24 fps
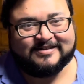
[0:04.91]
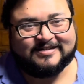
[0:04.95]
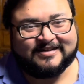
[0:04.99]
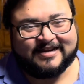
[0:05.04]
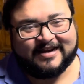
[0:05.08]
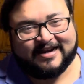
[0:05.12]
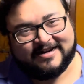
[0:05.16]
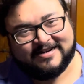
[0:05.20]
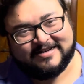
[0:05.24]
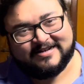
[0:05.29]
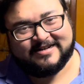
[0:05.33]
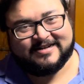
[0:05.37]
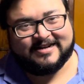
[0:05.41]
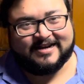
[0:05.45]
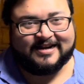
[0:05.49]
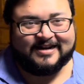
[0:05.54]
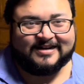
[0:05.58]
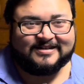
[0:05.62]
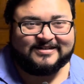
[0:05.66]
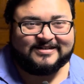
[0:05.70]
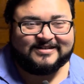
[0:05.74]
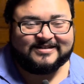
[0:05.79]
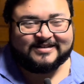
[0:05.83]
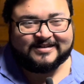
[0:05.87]

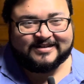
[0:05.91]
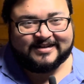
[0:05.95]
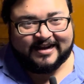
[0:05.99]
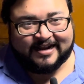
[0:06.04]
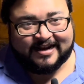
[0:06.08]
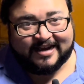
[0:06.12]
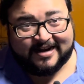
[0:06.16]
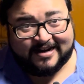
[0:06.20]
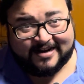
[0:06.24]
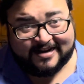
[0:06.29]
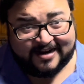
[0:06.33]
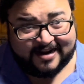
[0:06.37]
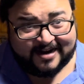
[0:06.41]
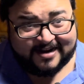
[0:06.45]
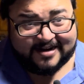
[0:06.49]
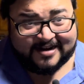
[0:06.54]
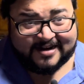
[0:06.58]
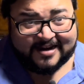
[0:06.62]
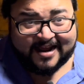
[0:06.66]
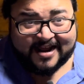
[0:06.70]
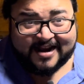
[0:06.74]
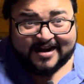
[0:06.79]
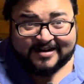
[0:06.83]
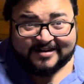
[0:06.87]
dun dun dun
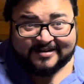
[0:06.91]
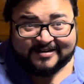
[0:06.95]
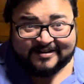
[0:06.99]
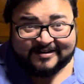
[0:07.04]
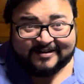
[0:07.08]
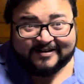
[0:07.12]
dun